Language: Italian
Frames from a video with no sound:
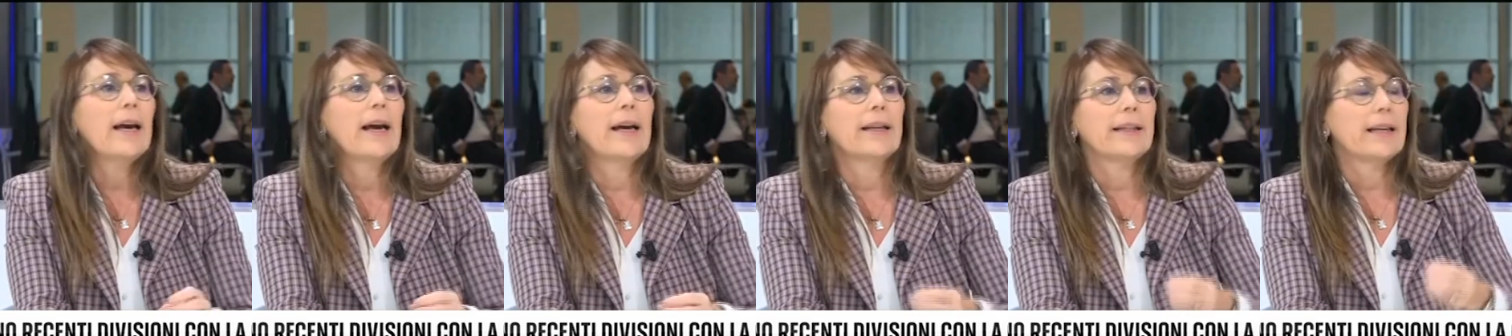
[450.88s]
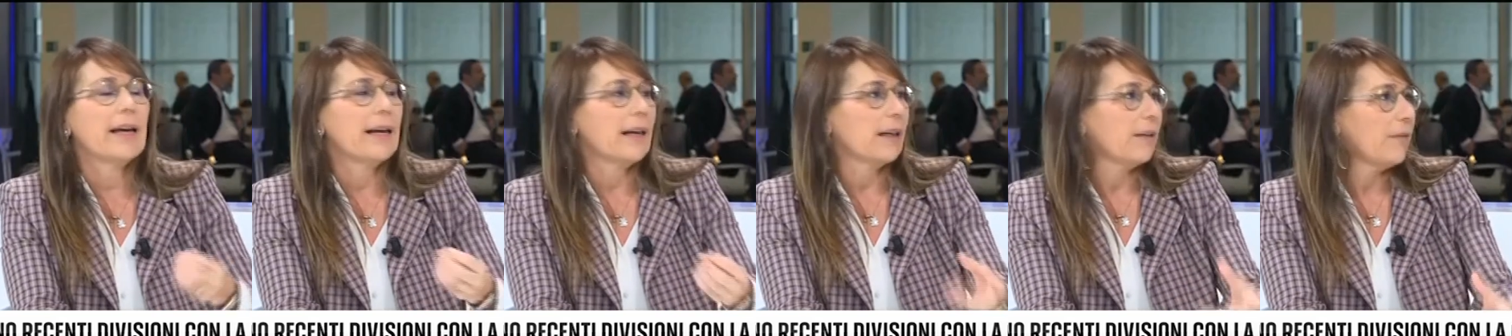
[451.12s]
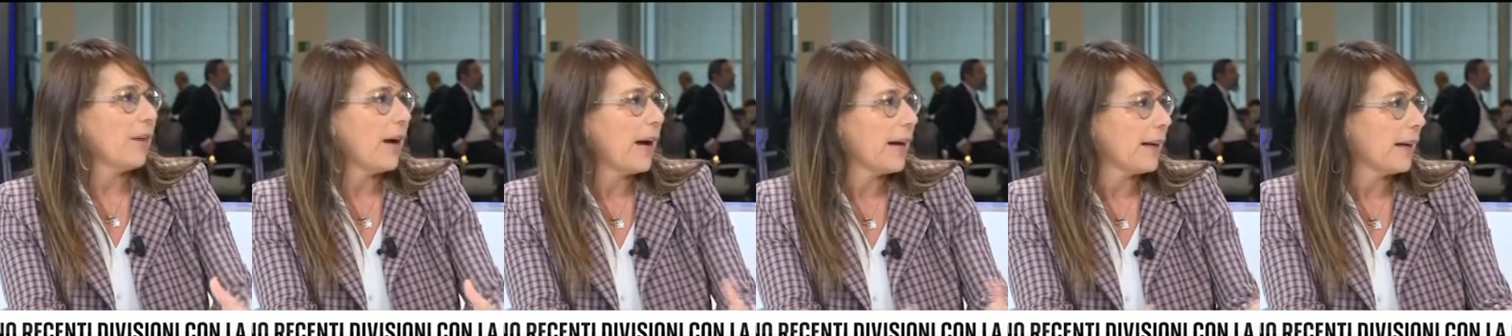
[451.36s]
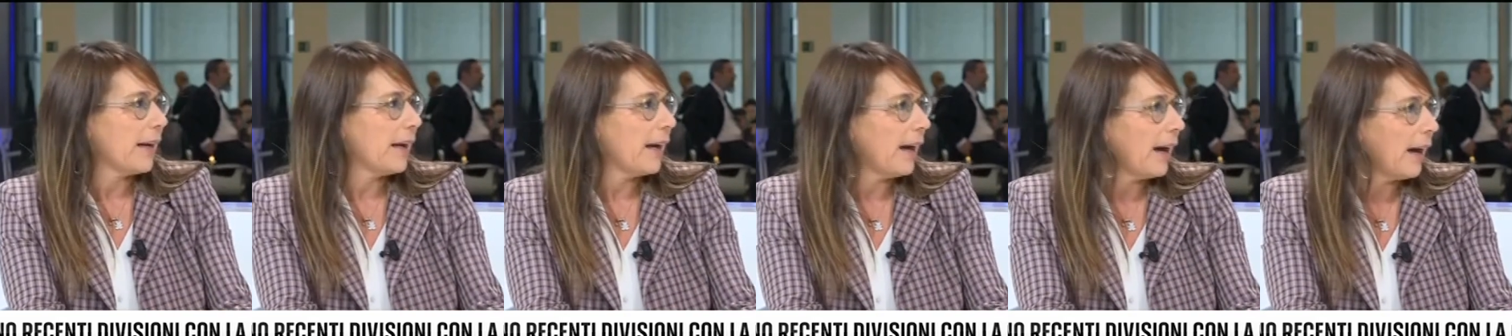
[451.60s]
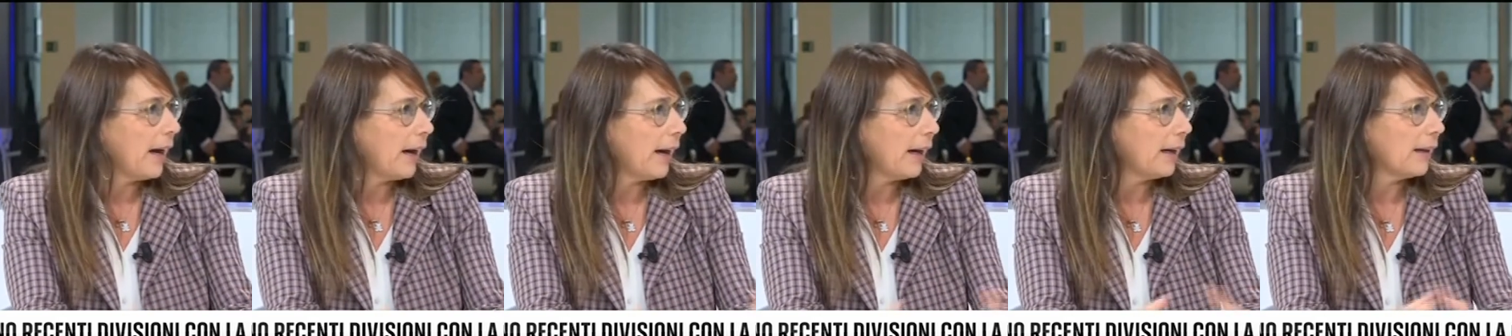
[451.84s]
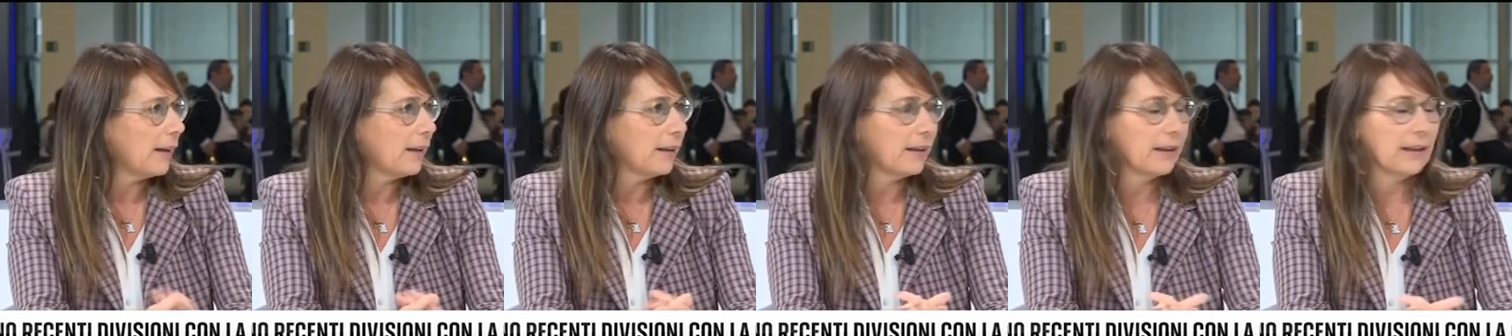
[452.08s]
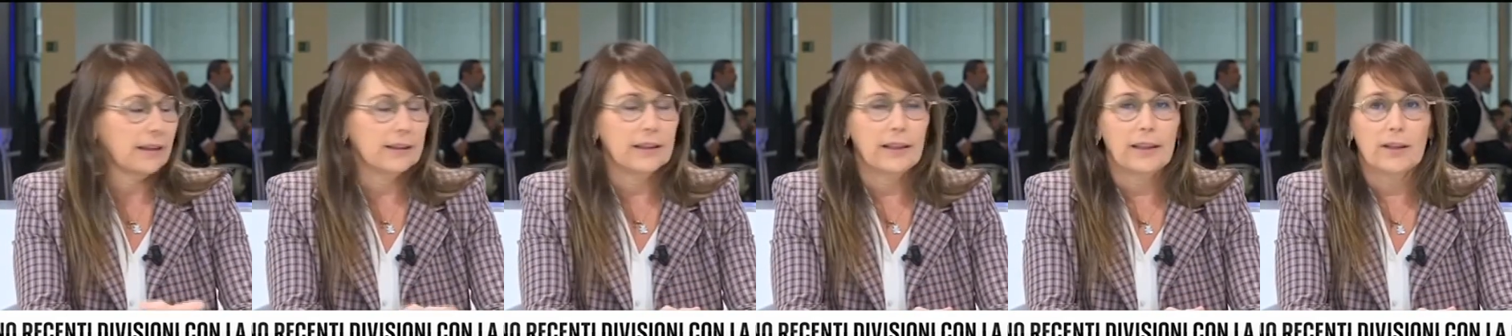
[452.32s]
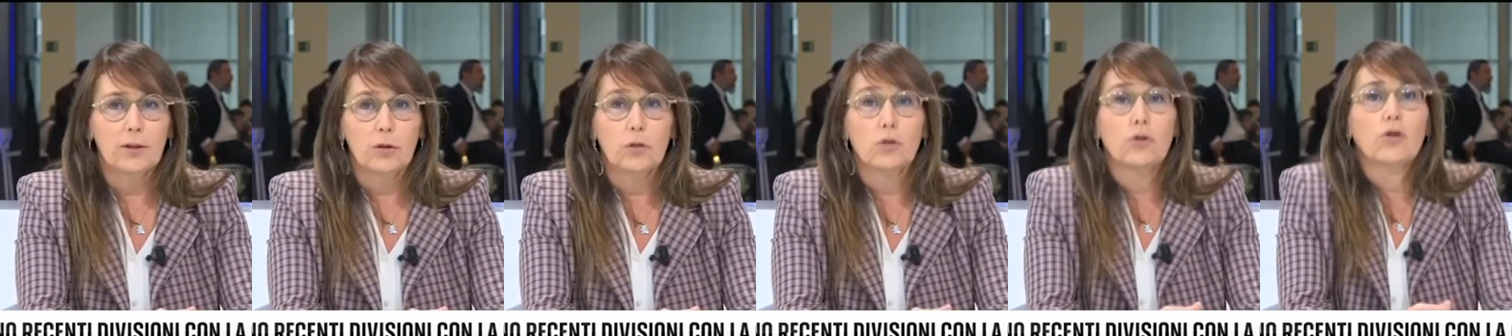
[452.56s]
e di arrivare a, a
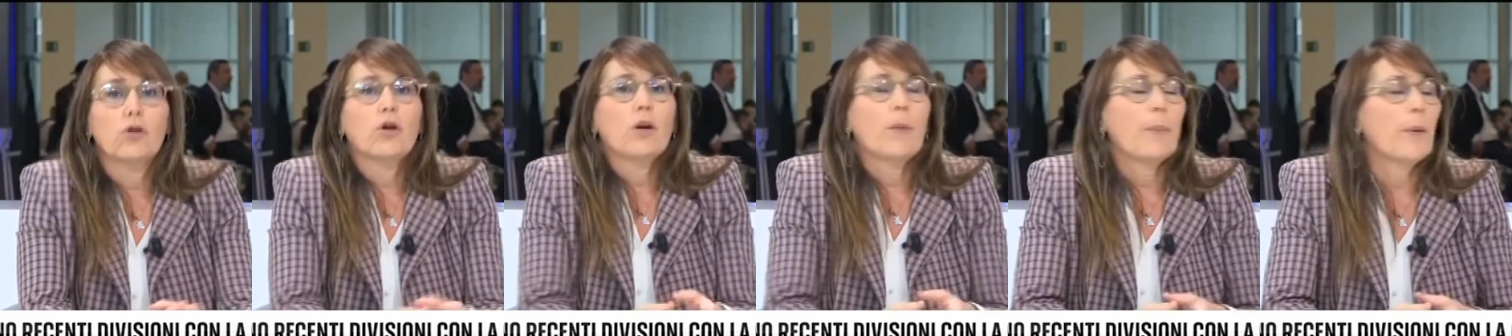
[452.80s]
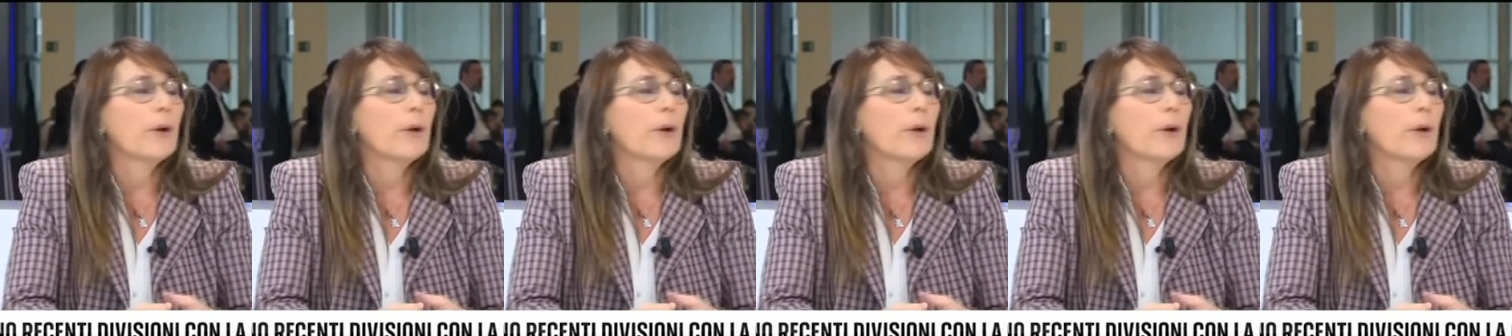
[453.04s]
delle soluzioni.